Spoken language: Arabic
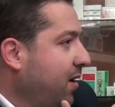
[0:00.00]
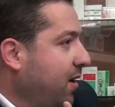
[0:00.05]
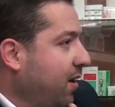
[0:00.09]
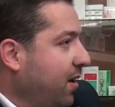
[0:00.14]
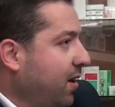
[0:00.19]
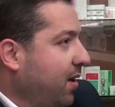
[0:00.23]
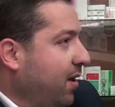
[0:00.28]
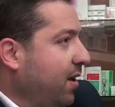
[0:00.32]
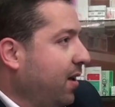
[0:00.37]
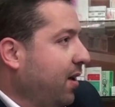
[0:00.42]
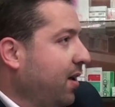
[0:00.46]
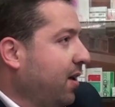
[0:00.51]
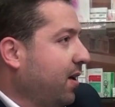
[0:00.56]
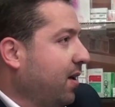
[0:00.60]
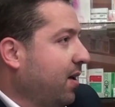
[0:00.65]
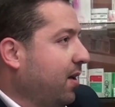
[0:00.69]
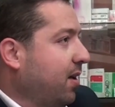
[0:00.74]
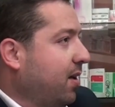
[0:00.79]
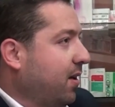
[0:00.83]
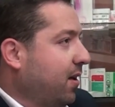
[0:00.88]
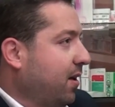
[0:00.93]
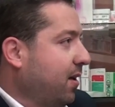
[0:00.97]
اللي هي
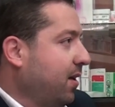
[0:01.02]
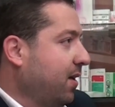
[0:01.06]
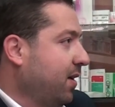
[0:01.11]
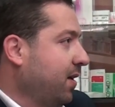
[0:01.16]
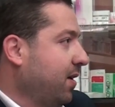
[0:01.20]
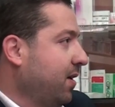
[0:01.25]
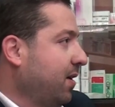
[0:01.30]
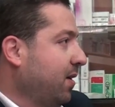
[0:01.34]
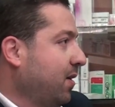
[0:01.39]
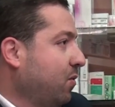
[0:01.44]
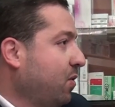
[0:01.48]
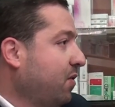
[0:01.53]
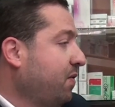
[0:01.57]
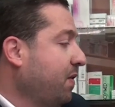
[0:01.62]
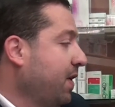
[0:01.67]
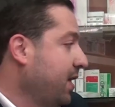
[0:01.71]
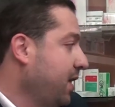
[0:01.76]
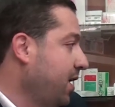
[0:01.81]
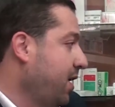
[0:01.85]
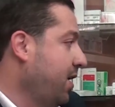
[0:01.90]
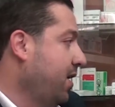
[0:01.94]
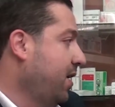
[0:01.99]
آه،
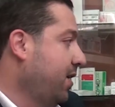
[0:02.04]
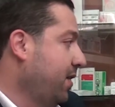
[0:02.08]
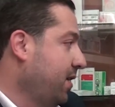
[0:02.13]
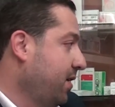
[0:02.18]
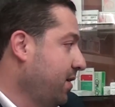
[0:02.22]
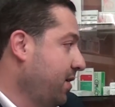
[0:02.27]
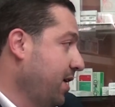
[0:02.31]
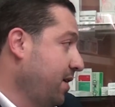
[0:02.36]
وفرت لنا هذا